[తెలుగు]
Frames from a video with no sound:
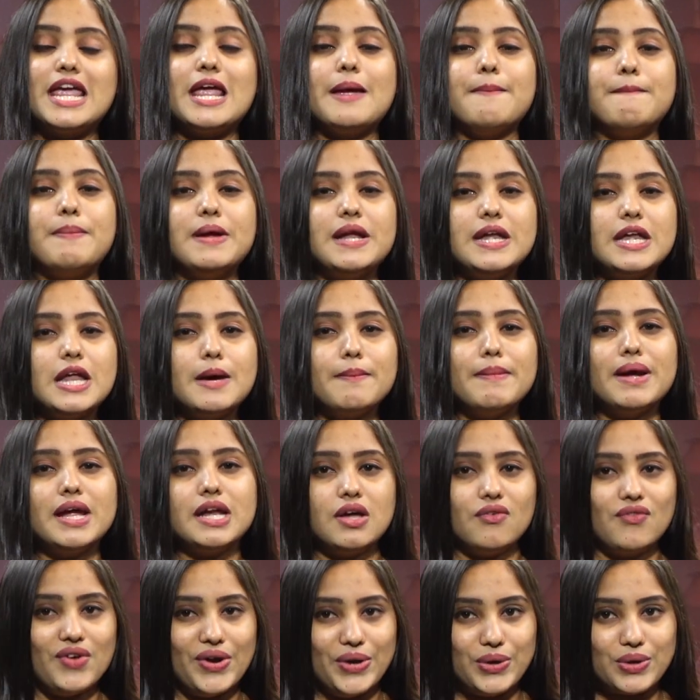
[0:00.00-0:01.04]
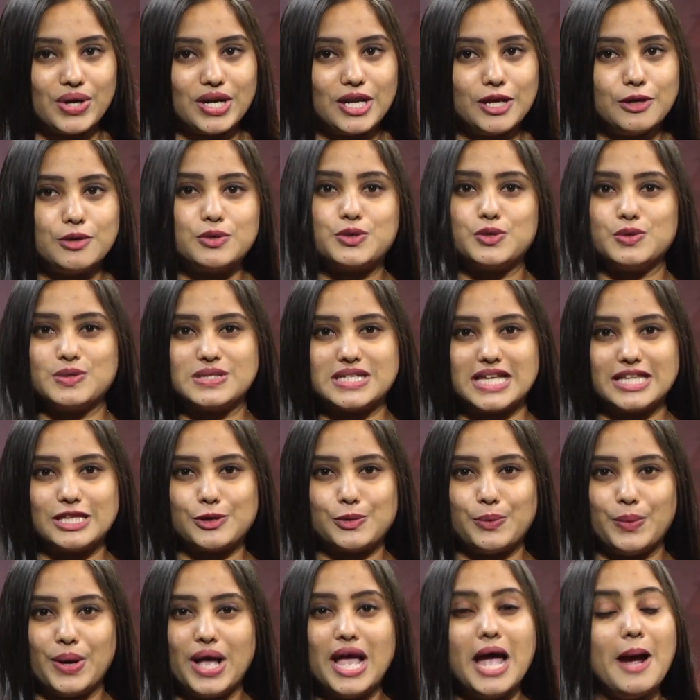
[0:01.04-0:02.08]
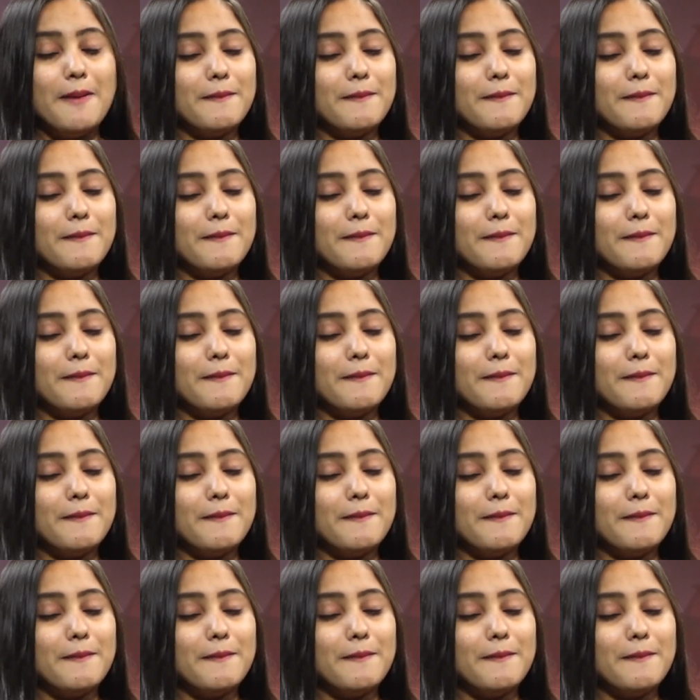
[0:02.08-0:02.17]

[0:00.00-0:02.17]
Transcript: ఈ భిన్నమైన వేడుకలను చూసేందుకు